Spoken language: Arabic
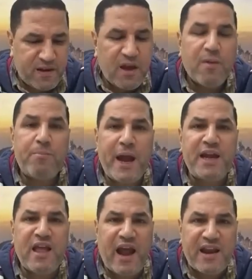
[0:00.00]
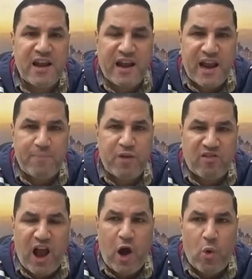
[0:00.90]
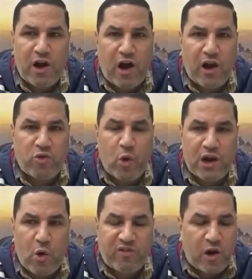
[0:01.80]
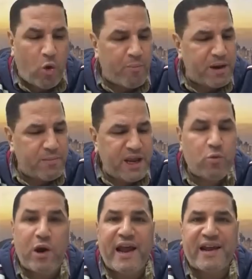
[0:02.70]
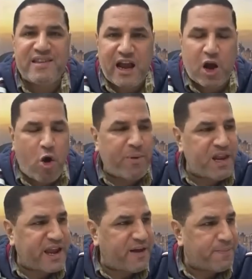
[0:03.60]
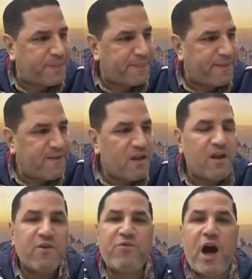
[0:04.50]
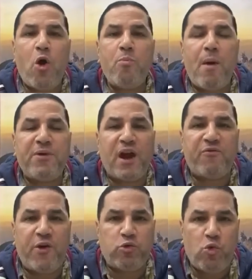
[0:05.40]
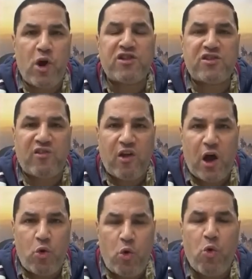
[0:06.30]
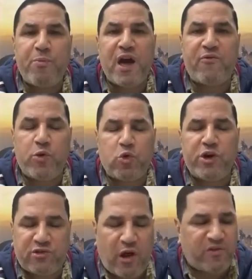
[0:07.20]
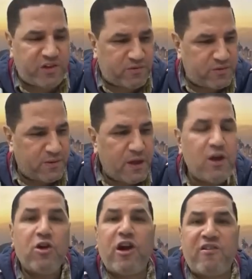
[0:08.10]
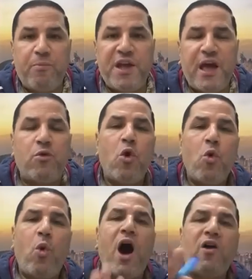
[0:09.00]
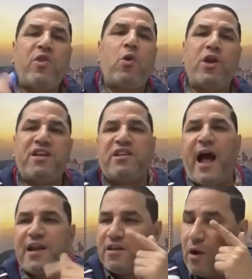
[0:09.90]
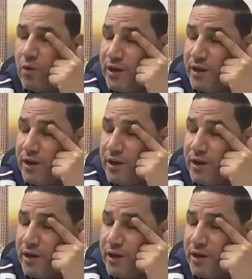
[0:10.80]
بعيدا عن الكلام ده صح ولا غلط ولا وصلهم من مين ولكن ده الجواب اللي جه فهم بيرفضوا التصالح وبيرفضوا التقسيم رسميا واخطروا الاتحاد الدولي